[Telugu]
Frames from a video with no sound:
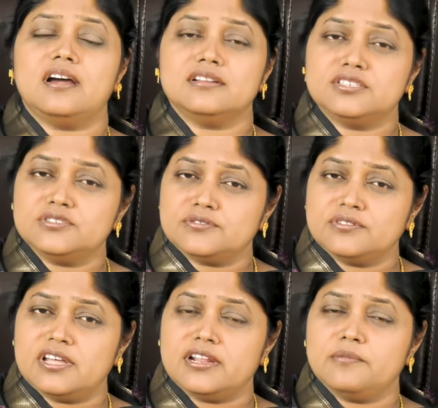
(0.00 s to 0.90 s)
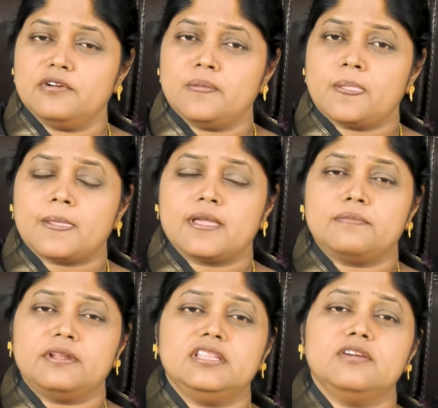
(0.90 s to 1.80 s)
ఆశిస్తున్నారేమో
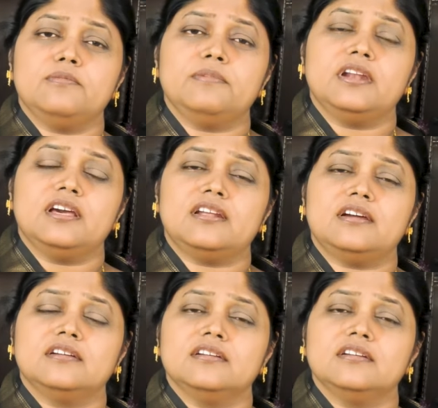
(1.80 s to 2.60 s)
ప్రి దేవుని బిడ్లారా